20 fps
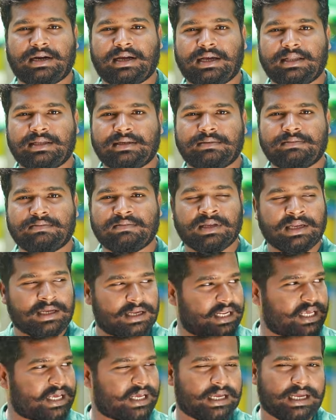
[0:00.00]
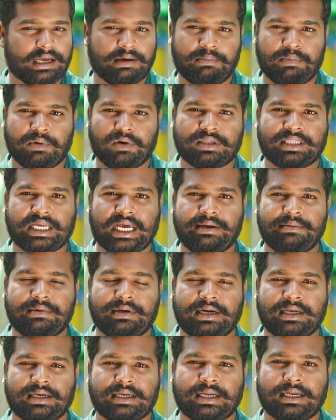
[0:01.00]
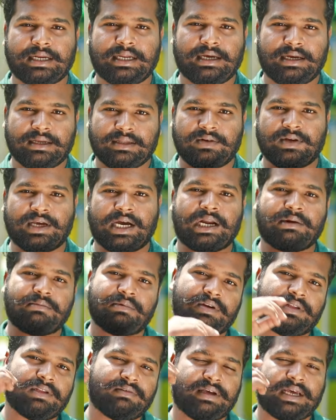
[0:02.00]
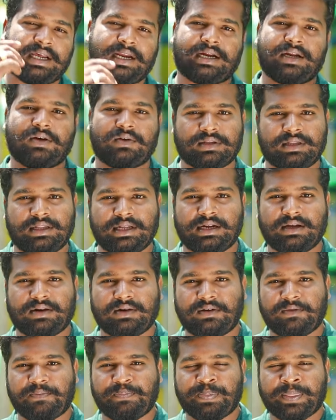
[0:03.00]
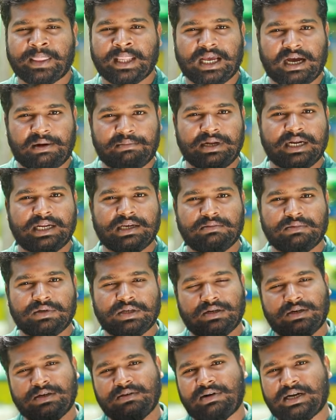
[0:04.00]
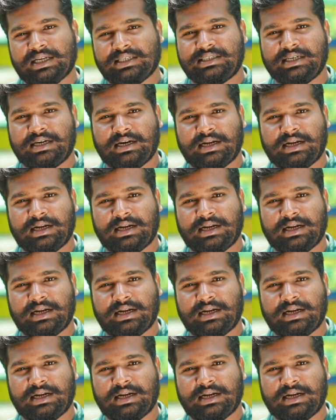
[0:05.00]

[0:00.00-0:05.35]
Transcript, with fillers: இருக்காது நீங்கள் இங்கே இப்போ ஒரு தாய் மீன் எடுக்கிறீங்கன்னா இதோடைய ஆண் மீன் வந்து வேறு எங்கேனா ஒருத்தர் எடுக்கணும் அப்படி எடுக்கும்போது அதோடைய வளர்ச்சி